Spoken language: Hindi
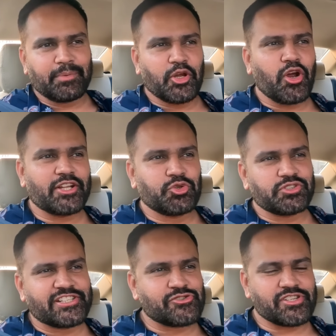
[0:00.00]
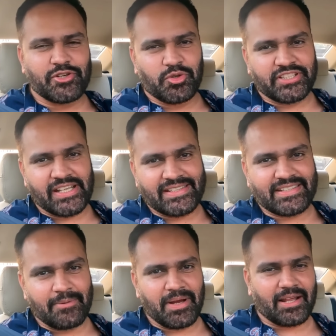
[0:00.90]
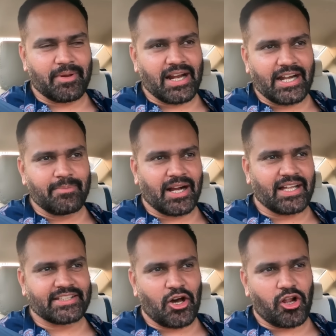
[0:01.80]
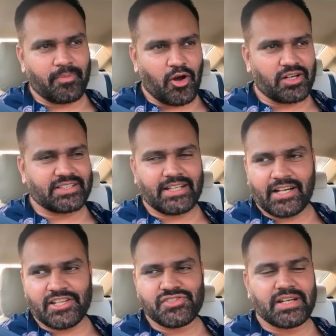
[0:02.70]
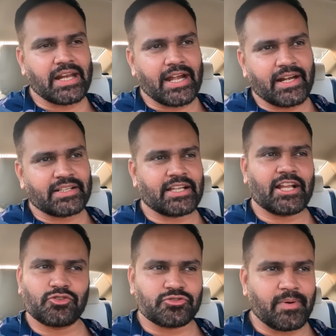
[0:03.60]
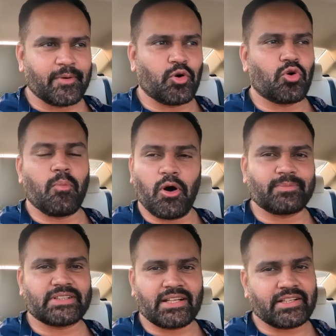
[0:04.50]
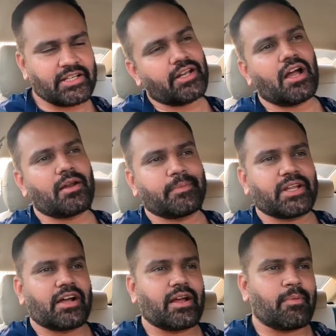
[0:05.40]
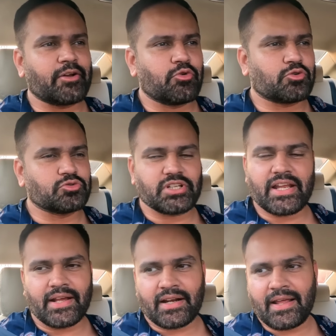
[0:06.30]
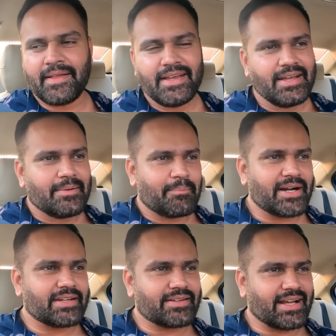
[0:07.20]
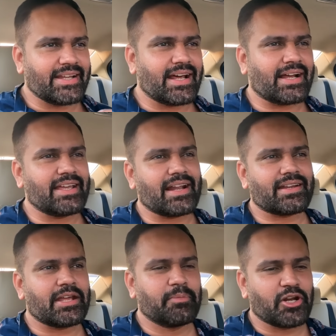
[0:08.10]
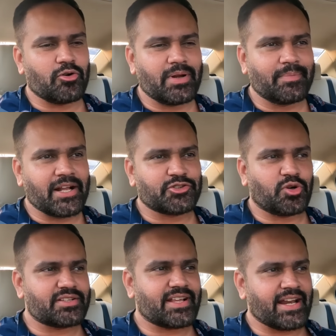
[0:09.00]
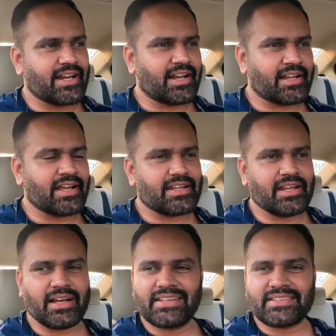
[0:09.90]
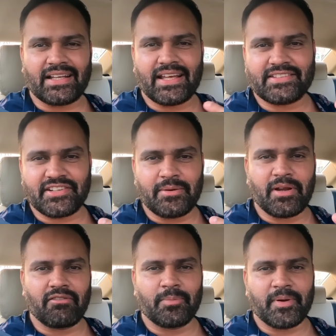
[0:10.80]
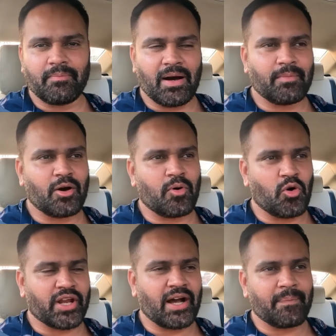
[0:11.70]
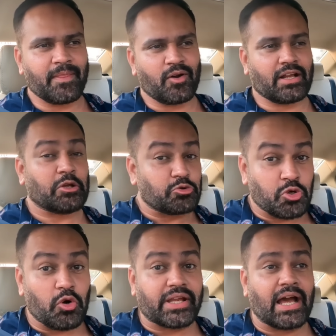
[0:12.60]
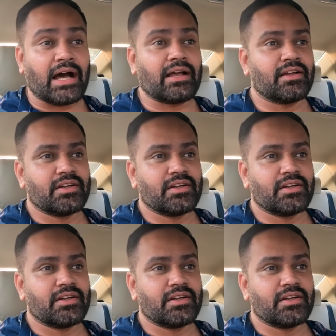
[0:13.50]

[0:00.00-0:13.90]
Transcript: अब देखो यार दो सिचुएशन होती है इस टाइम अगर मैं गाड़ी भगाता और मैं और ज्यादा टेंशन क्रिएट करता ना तो उसमें भी लोगों को बहुत मजा आता कि अरे यार मजा आ गया भाई वो कूद रहा है कर रहा है बट कहीं ना कहीं यार एक मेरे को भी अब डर थोड़ा सा रहने लग गया है कि कहीं ज्यादा एक्सट्रीम लेवल पे मामला हो गया और कहीं कुछ हो गया